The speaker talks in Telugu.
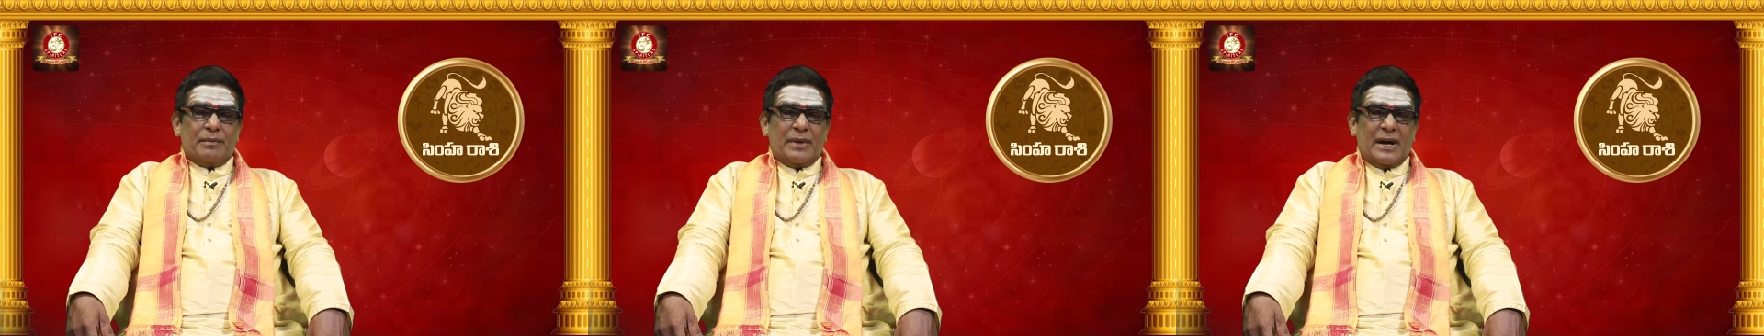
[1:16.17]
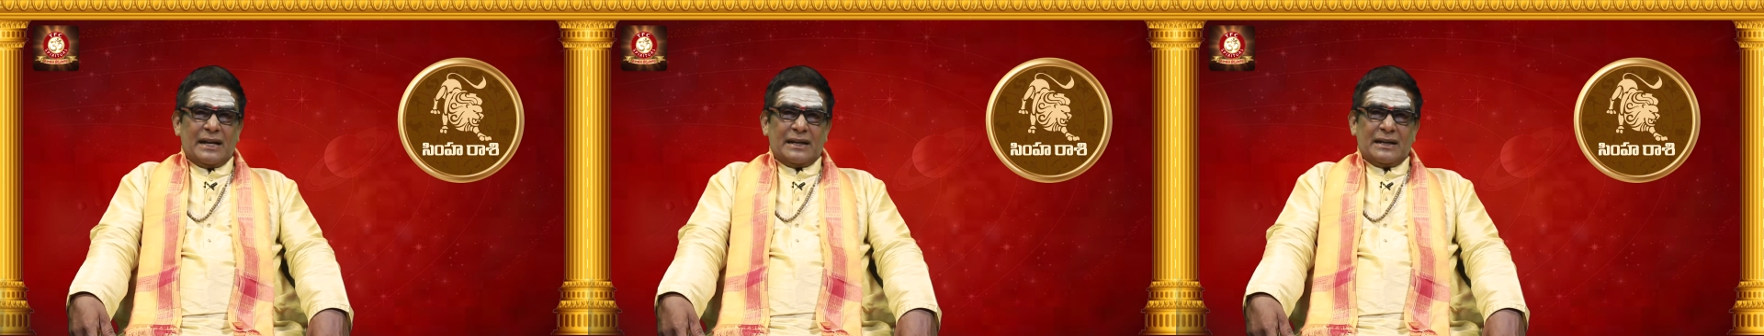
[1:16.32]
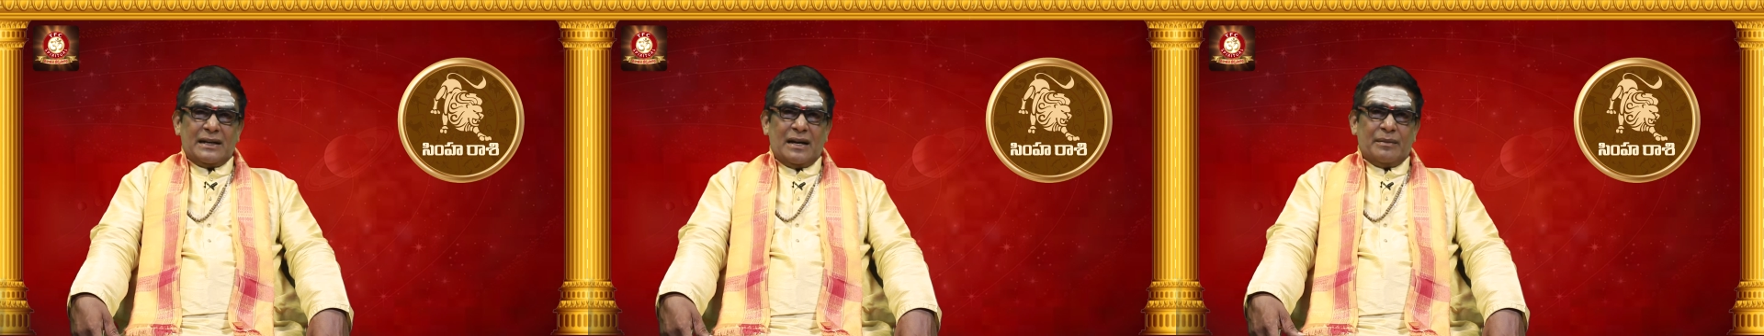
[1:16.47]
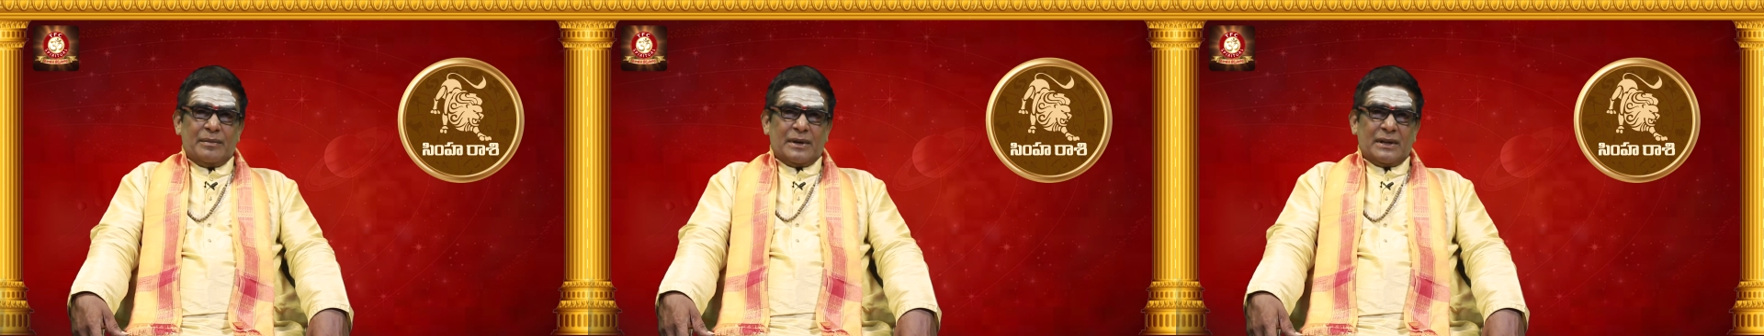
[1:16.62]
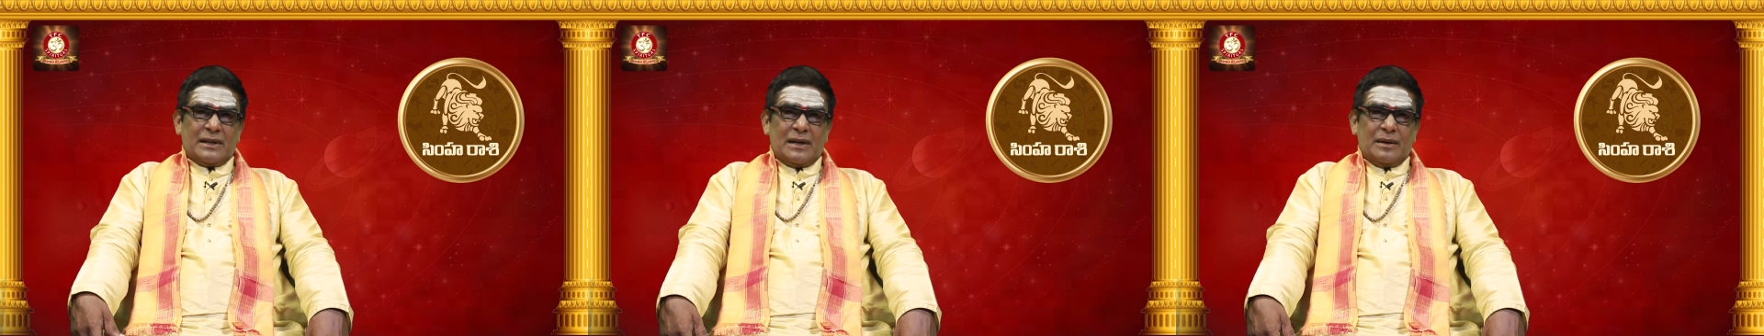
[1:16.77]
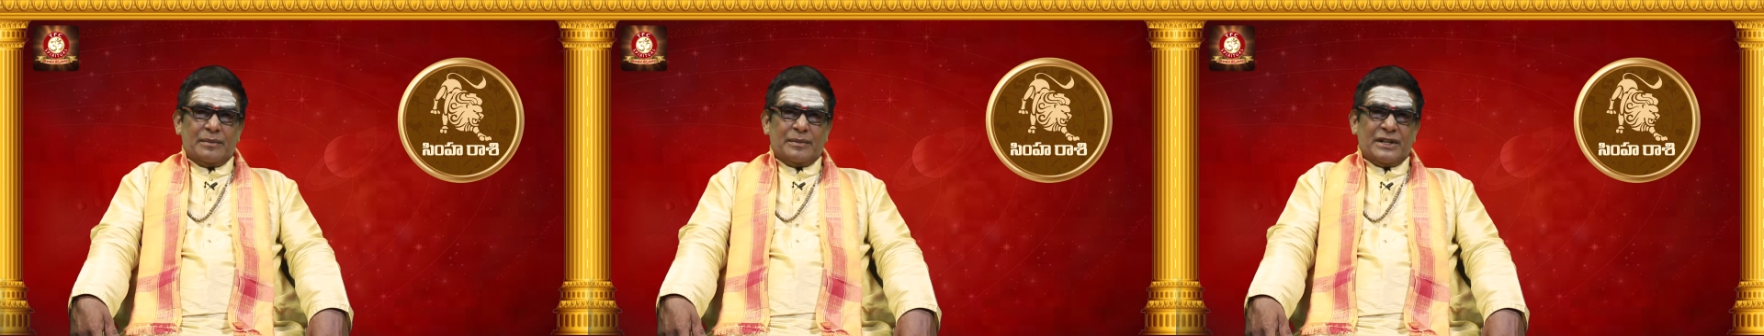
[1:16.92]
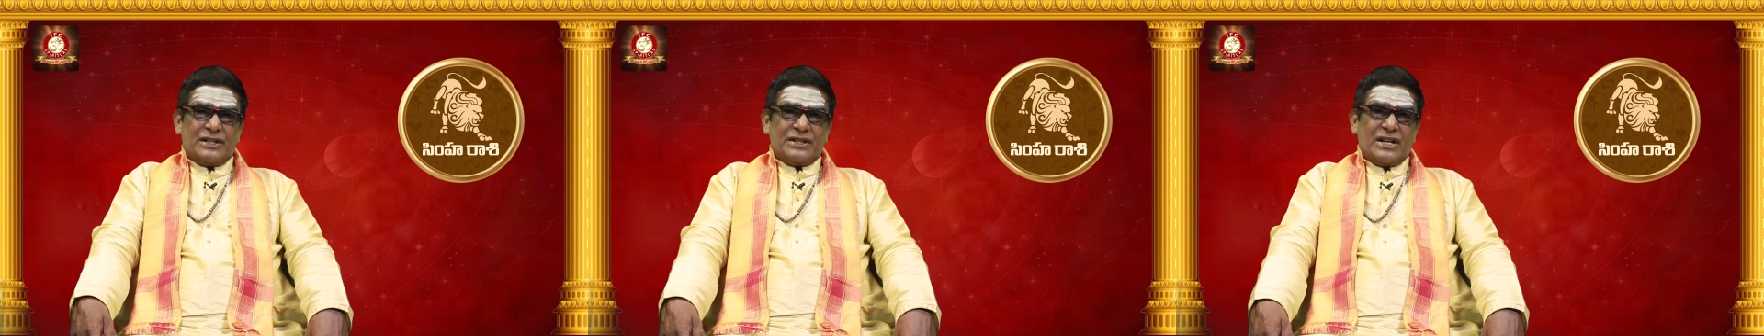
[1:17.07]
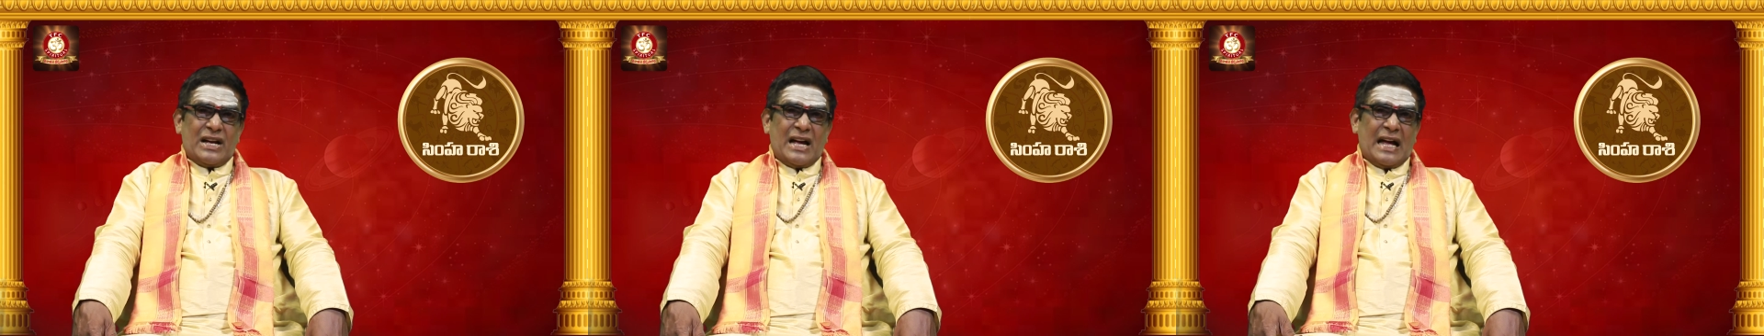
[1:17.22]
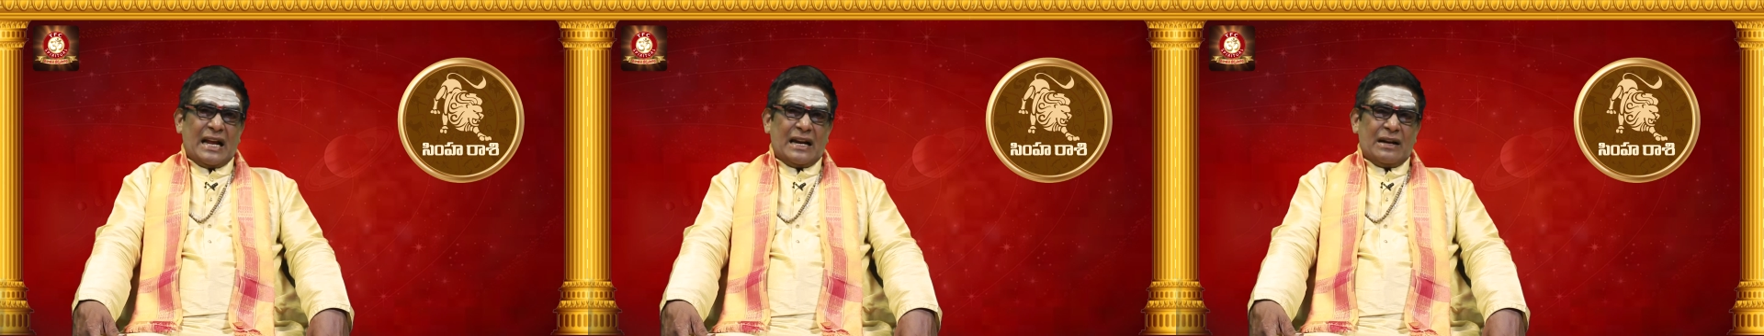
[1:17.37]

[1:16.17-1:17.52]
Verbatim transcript: భార్యాభర్తల మధ్య